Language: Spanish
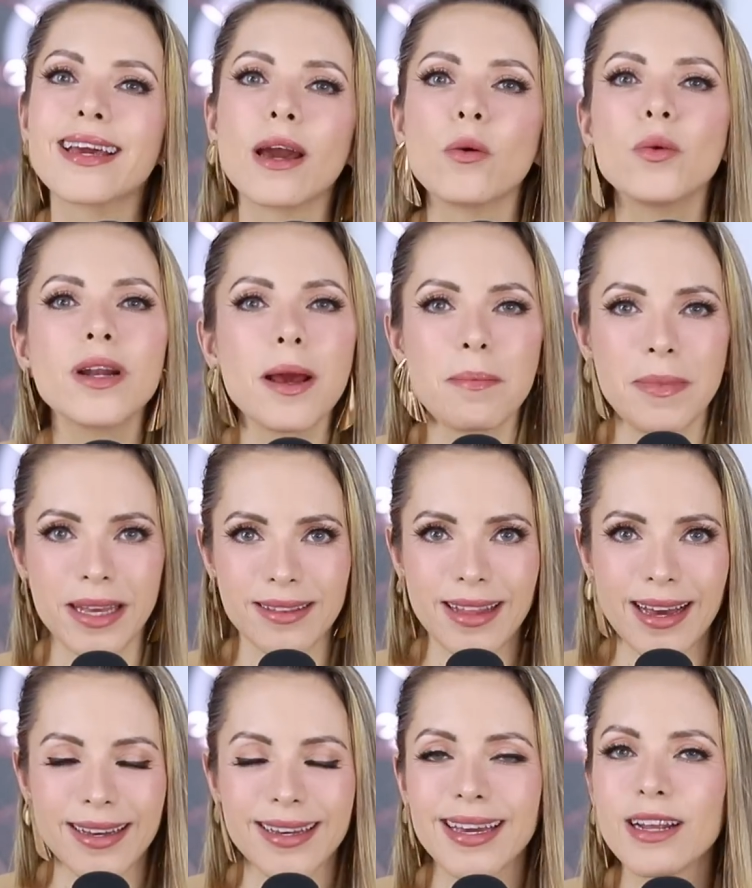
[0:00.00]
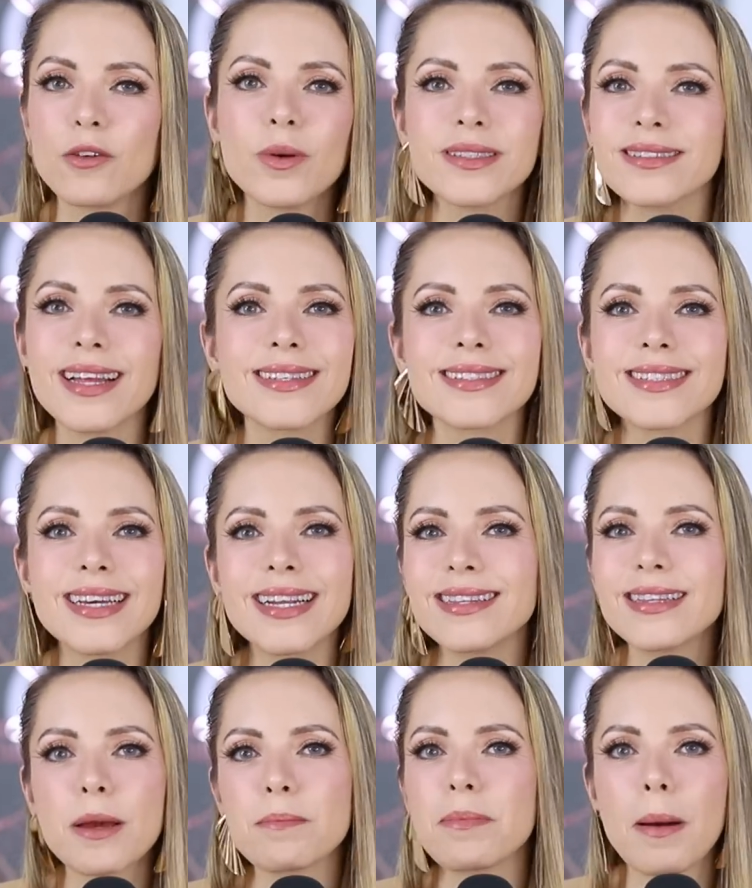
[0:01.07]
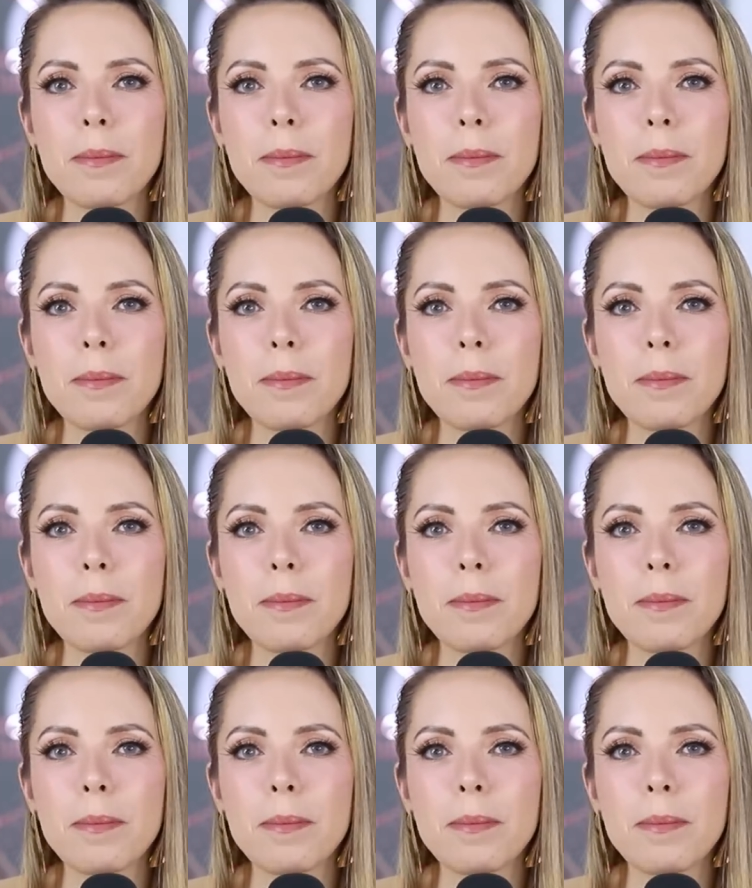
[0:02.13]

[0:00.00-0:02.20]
Que una meta que no está escrita en